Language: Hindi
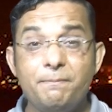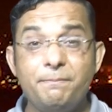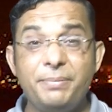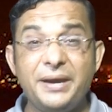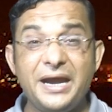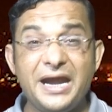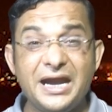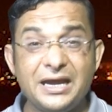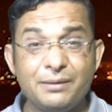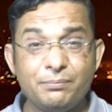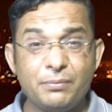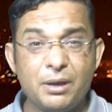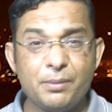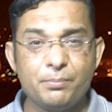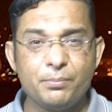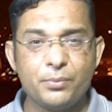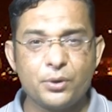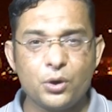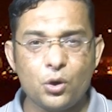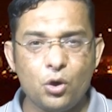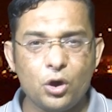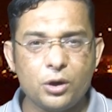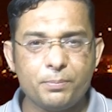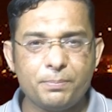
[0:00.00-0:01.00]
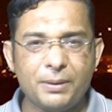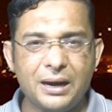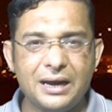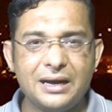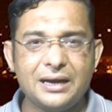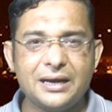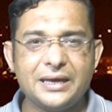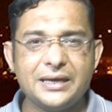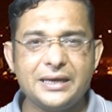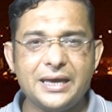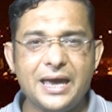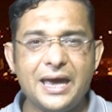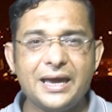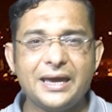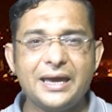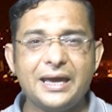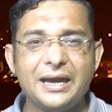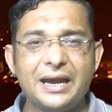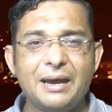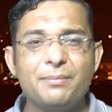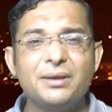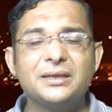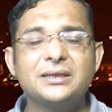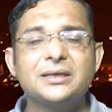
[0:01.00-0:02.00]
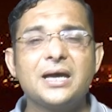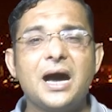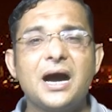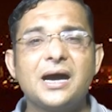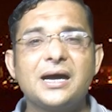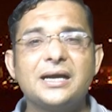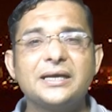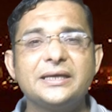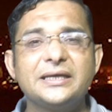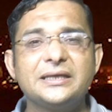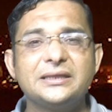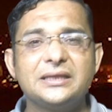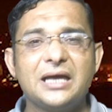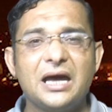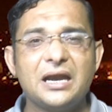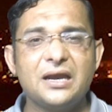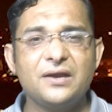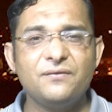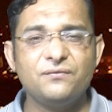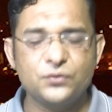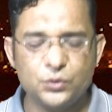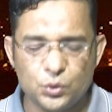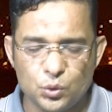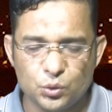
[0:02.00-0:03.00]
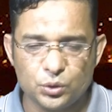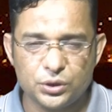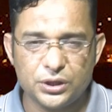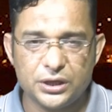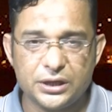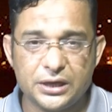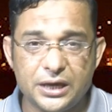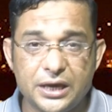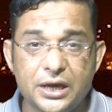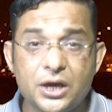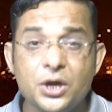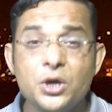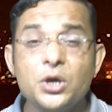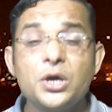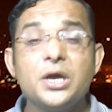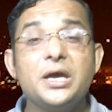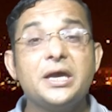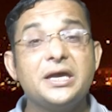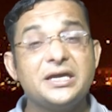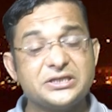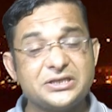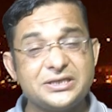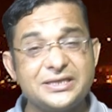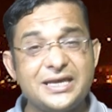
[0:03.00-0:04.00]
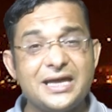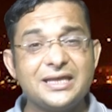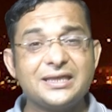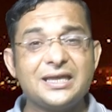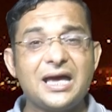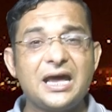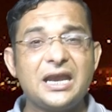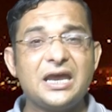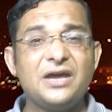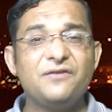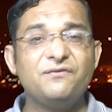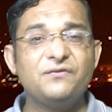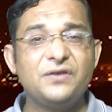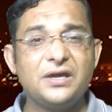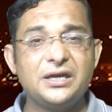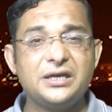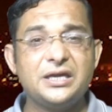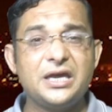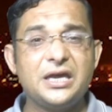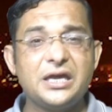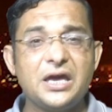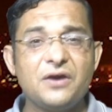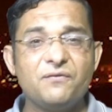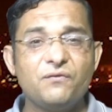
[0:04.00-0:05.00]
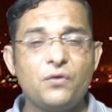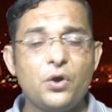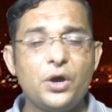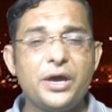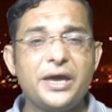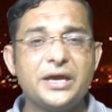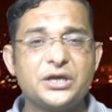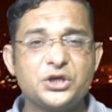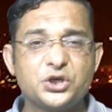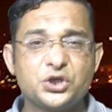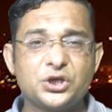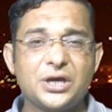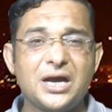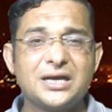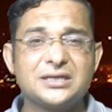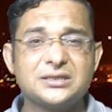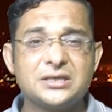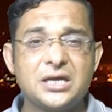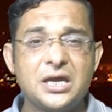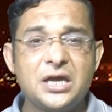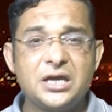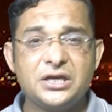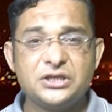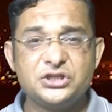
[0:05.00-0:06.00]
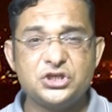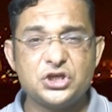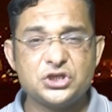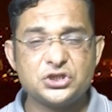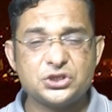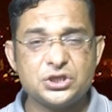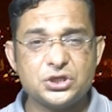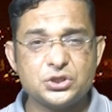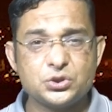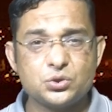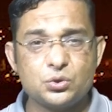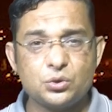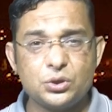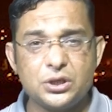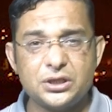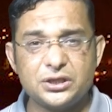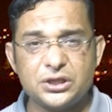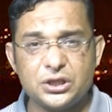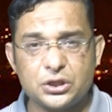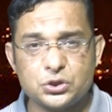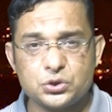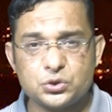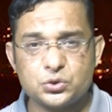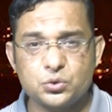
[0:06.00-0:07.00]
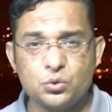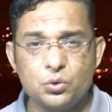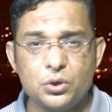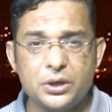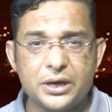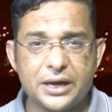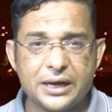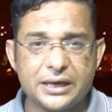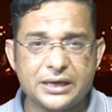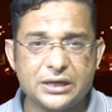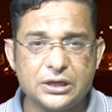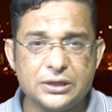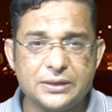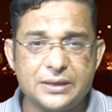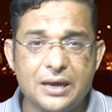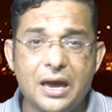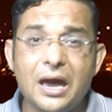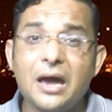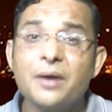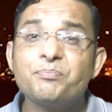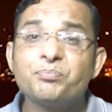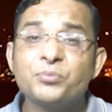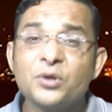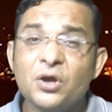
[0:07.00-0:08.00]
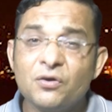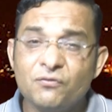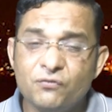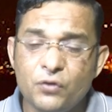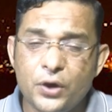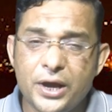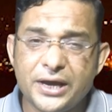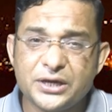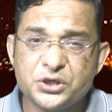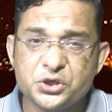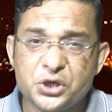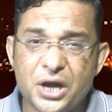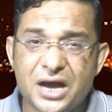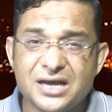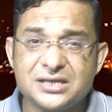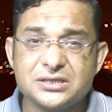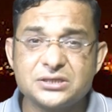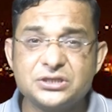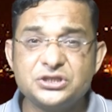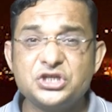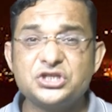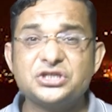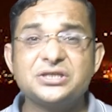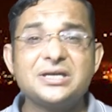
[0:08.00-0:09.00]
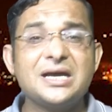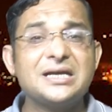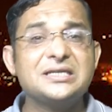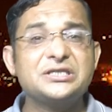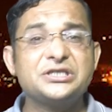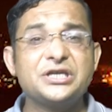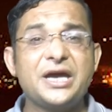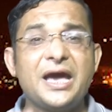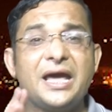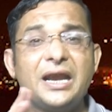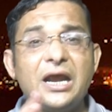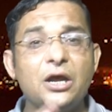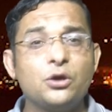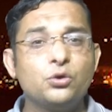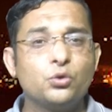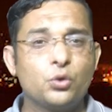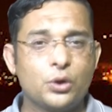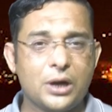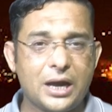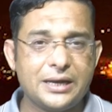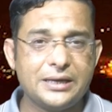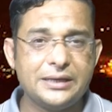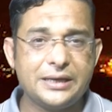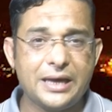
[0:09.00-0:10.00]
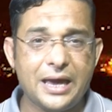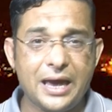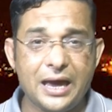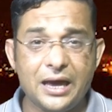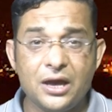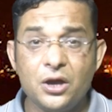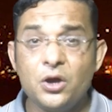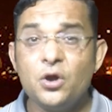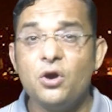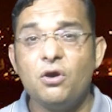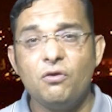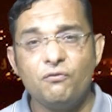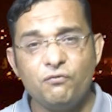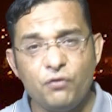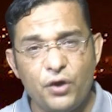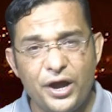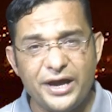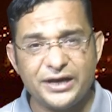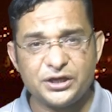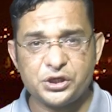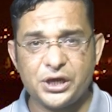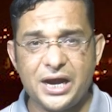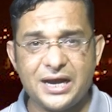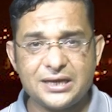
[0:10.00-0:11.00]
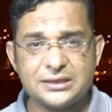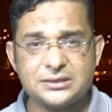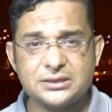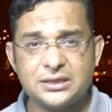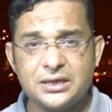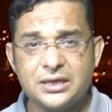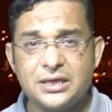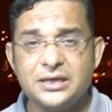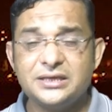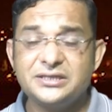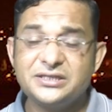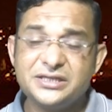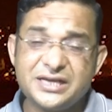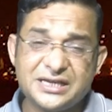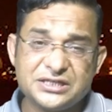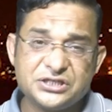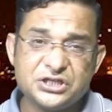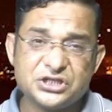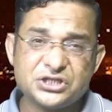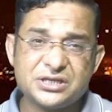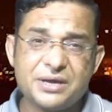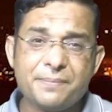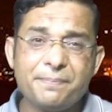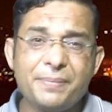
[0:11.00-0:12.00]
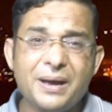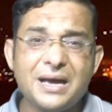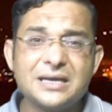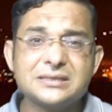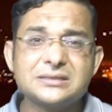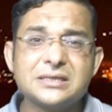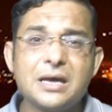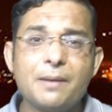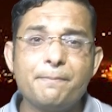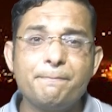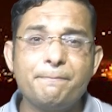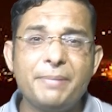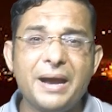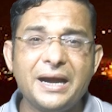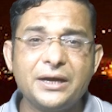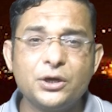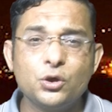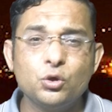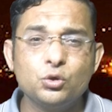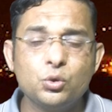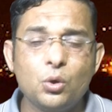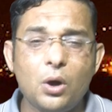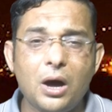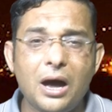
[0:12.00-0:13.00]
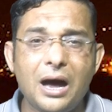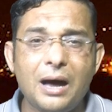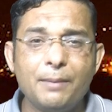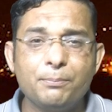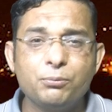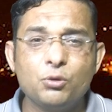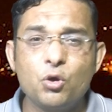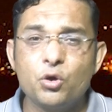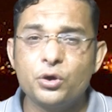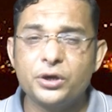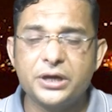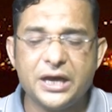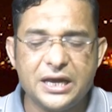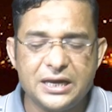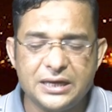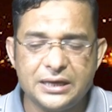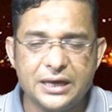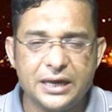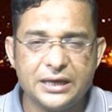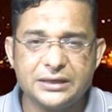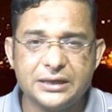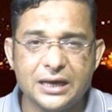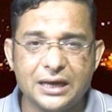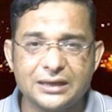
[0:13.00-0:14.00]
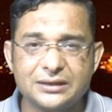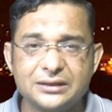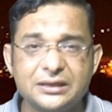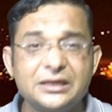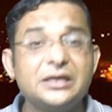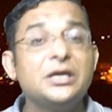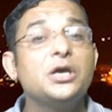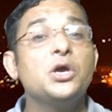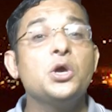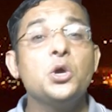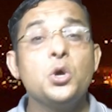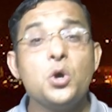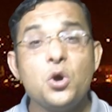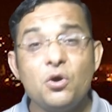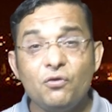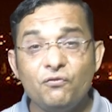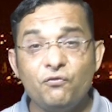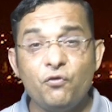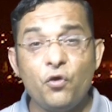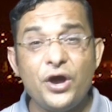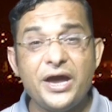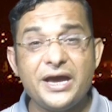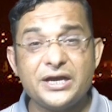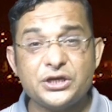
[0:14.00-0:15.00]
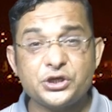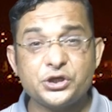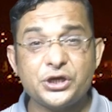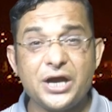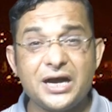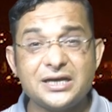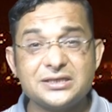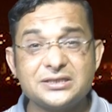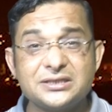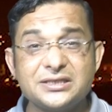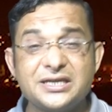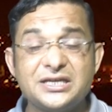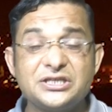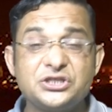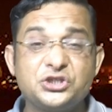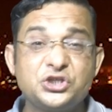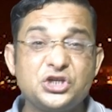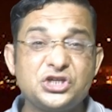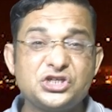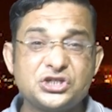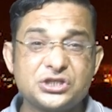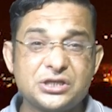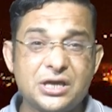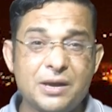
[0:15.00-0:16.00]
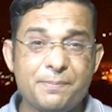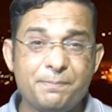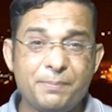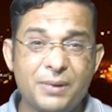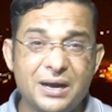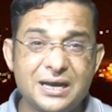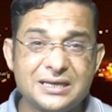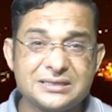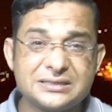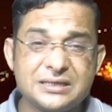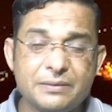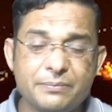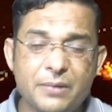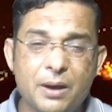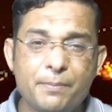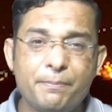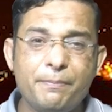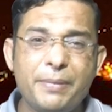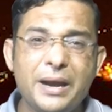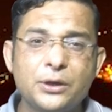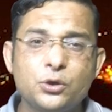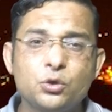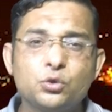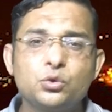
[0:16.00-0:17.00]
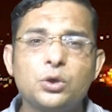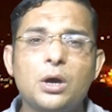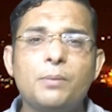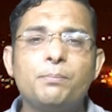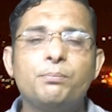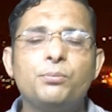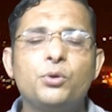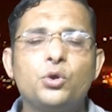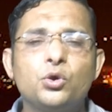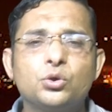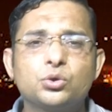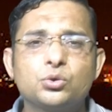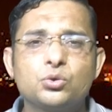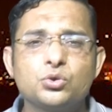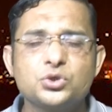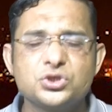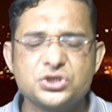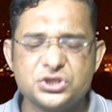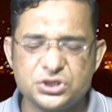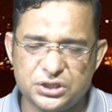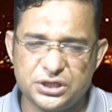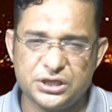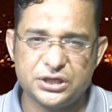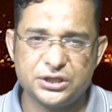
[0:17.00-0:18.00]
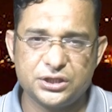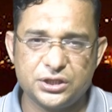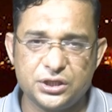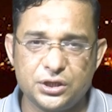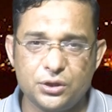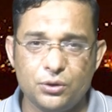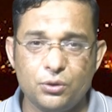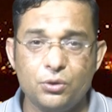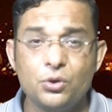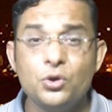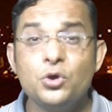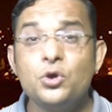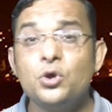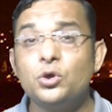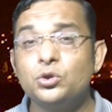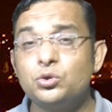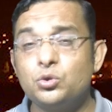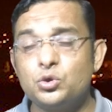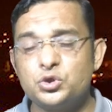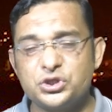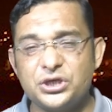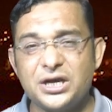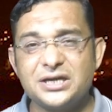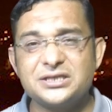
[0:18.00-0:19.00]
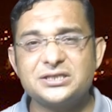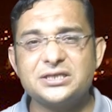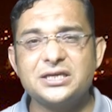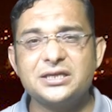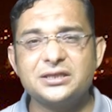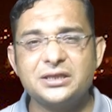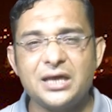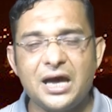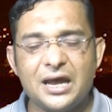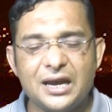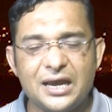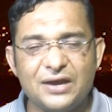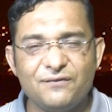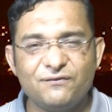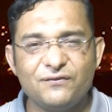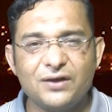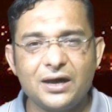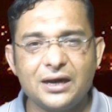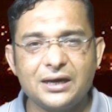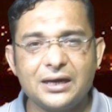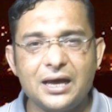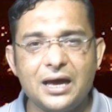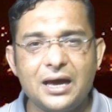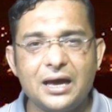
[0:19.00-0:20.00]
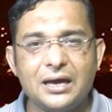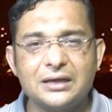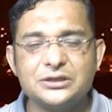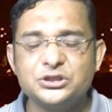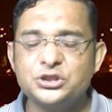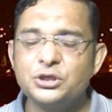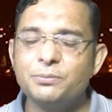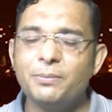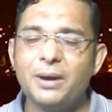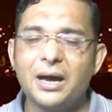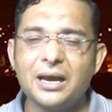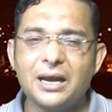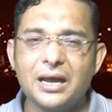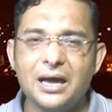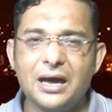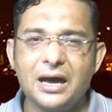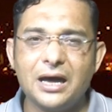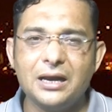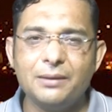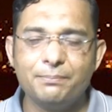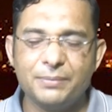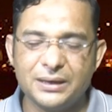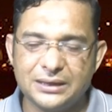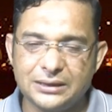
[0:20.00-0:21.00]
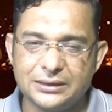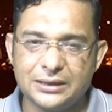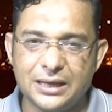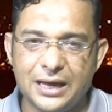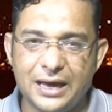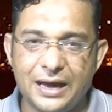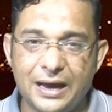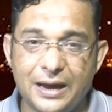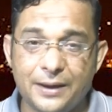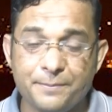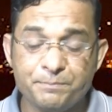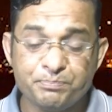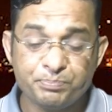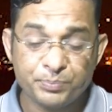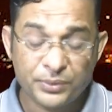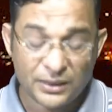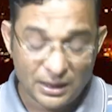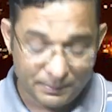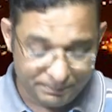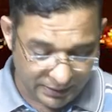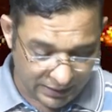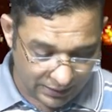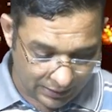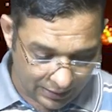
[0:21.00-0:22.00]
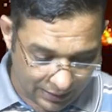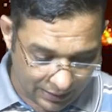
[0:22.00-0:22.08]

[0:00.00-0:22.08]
पेट में मरोड़ पड़ रही है कि रहमत काकड़ की तारीफ़ क्यों की गई इसलिए तारीफ़ की गई कि वो एक शख्स जिसने सुन्नत रसूल रखी है वो एक शख्स जिसका चेहरा नुरानी है वो एक शख्स कि जिसके पास आप बैठो तो आपको घिन नहीं आती वो एक शख्स के जिसके पास जब आप बैठो तो आप बहुत कुछ सीखती हो तो उस शख्स की तारीफ़ करना जमाल ख़ान बनता है फिर